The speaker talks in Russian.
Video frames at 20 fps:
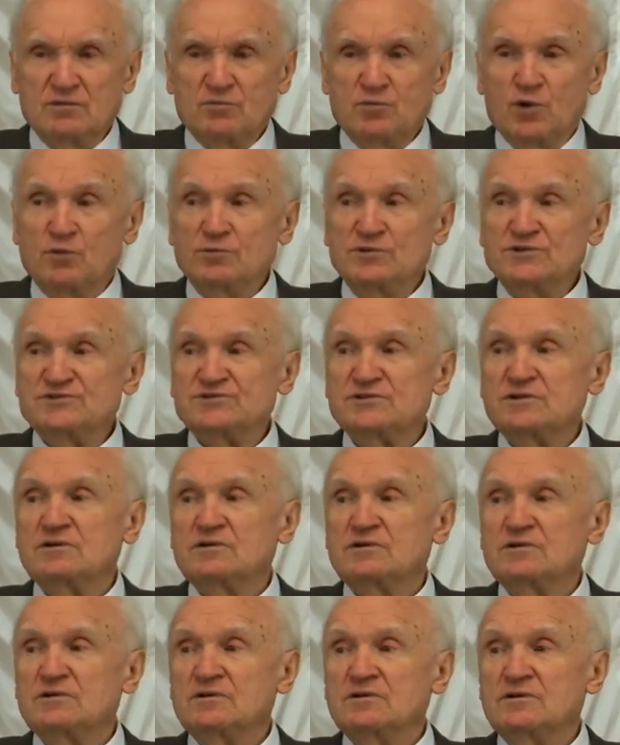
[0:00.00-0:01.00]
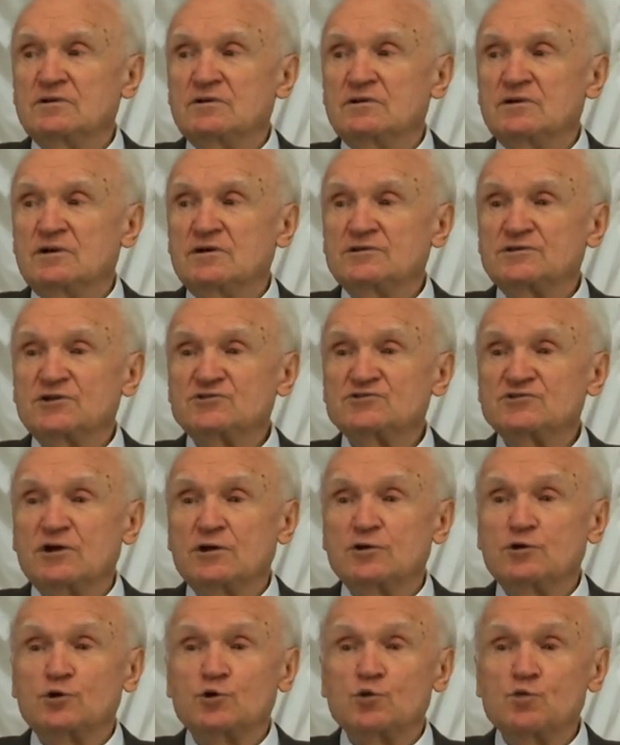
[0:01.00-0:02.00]
Помните, отошла
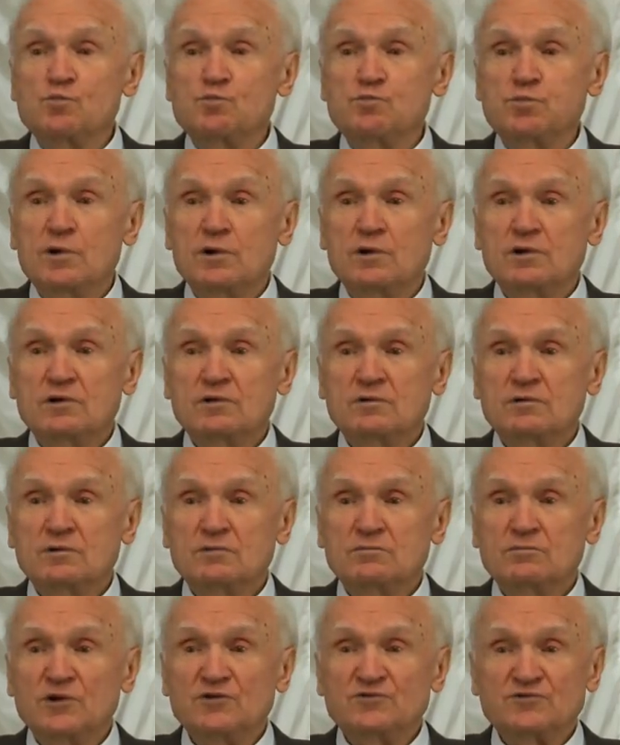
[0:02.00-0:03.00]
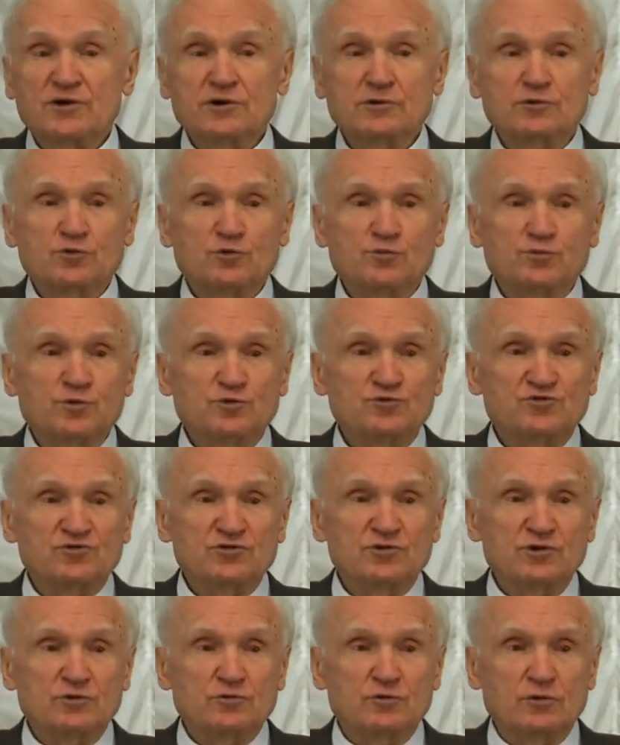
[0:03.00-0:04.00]
группа большая группа
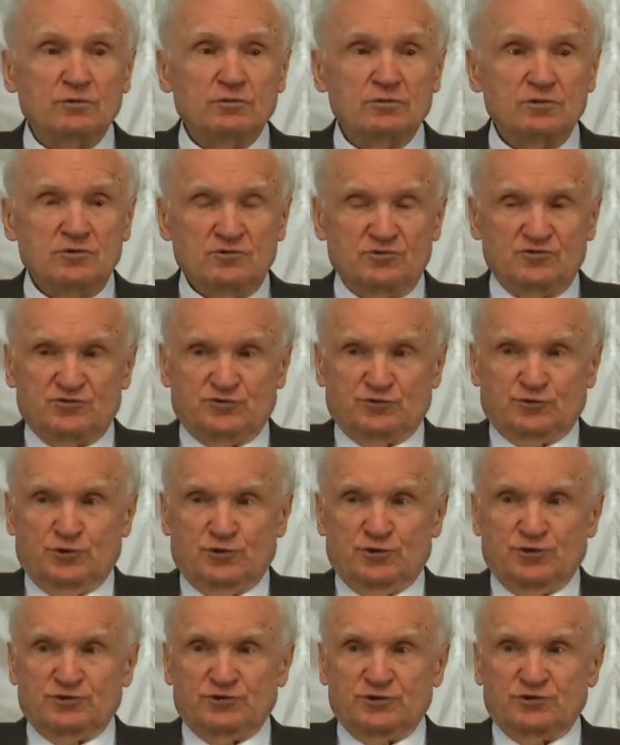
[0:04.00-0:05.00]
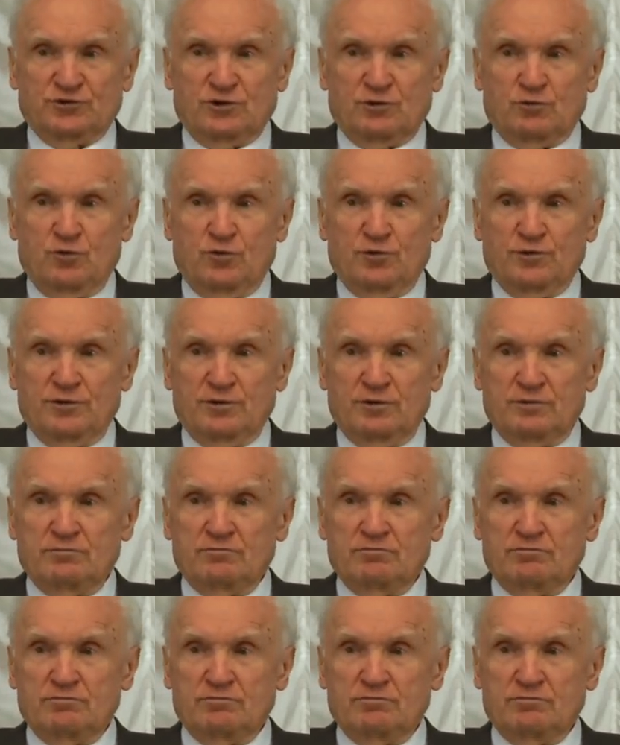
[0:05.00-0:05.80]
учеников. Что это такое?